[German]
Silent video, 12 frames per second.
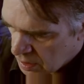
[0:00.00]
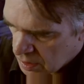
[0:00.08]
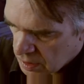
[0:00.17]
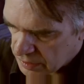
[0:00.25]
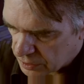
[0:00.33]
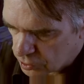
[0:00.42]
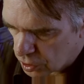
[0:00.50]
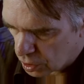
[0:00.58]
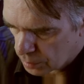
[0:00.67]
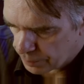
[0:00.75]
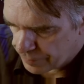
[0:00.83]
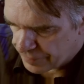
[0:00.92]
in den
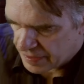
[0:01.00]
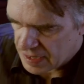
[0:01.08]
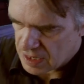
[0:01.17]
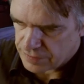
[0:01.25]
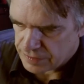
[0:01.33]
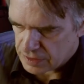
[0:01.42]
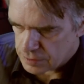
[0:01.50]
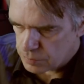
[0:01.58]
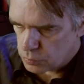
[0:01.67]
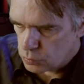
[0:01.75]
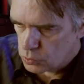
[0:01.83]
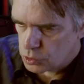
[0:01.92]
Korb fällt, wie das
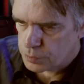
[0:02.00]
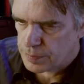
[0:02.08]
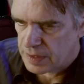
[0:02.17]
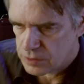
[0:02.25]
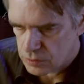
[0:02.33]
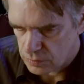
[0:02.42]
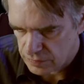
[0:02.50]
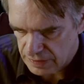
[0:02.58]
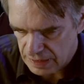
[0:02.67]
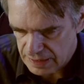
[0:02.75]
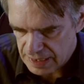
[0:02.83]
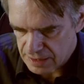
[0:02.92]
Blut spritzt und wie
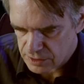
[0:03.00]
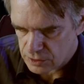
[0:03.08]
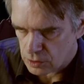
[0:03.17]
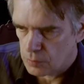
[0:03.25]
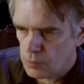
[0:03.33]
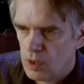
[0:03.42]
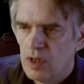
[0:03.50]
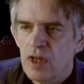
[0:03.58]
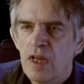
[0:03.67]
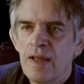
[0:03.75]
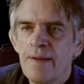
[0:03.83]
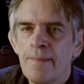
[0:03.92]
der nächste.
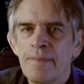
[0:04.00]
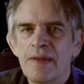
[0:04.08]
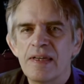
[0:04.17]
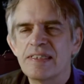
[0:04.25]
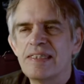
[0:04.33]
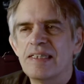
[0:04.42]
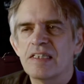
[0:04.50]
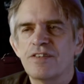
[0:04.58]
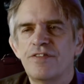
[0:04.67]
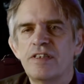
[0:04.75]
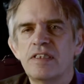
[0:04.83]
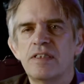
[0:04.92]
Es,
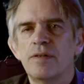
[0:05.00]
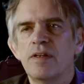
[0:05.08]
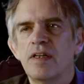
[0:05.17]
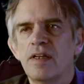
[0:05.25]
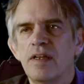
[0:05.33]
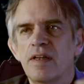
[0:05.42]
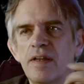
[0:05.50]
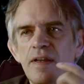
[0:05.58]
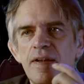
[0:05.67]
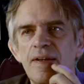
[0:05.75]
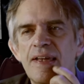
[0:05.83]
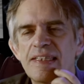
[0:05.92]
es wird
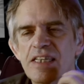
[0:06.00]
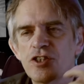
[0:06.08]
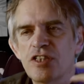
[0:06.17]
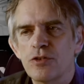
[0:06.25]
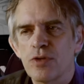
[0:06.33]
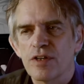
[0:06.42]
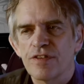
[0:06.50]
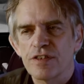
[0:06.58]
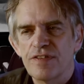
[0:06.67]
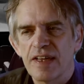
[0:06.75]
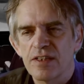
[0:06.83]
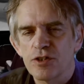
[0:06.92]
es entsteht so
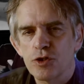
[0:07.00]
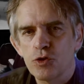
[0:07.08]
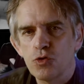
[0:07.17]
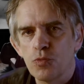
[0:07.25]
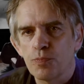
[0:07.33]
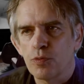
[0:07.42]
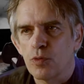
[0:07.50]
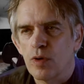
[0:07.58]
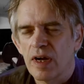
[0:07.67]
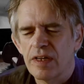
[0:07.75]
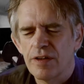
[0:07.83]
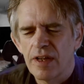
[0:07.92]
etwas wie ein Stupo,
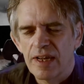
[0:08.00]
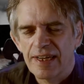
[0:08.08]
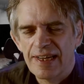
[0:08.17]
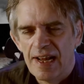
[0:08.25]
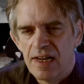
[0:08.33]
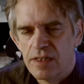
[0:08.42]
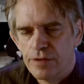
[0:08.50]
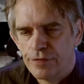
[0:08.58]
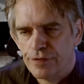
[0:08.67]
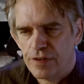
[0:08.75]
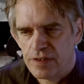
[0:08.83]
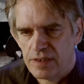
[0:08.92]
eine kalte
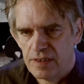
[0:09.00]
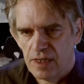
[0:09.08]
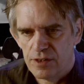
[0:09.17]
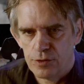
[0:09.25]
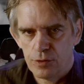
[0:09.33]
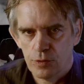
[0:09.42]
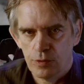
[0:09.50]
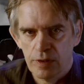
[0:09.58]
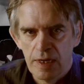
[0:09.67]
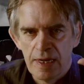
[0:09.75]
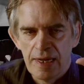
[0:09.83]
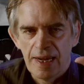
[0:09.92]
Faszination,
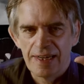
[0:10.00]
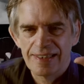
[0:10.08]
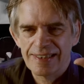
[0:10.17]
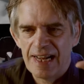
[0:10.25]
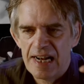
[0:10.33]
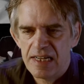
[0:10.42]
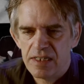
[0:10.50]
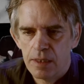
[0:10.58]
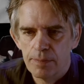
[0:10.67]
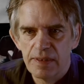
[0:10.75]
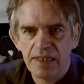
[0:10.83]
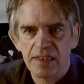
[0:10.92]
ein kalter
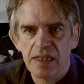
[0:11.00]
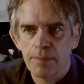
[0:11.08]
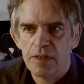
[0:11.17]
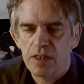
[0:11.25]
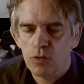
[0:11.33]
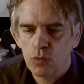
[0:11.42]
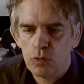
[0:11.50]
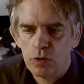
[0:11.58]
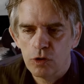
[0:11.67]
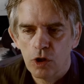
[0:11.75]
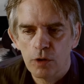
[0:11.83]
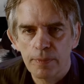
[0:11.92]
Blick, der mit
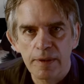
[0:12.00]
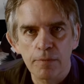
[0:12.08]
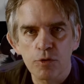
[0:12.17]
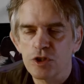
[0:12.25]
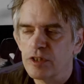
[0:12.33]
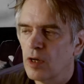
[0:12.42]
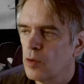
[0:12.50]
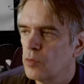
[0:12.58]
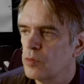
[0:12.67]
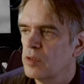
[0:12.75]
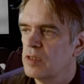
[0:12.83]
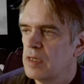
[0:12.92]
ungläubigem
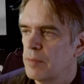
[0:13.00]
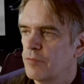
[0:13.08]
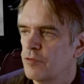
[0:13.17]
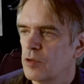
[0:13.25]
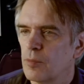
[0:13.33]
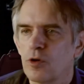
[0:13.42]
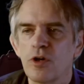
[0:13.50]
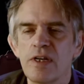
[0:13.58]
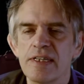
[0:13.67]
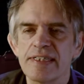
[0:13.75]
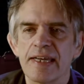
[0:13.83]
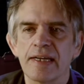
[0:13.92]
Staunen dem folgt. Man
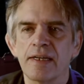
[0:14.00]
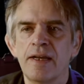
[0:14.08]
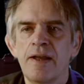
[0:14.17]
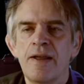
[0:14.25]
könnte sagen,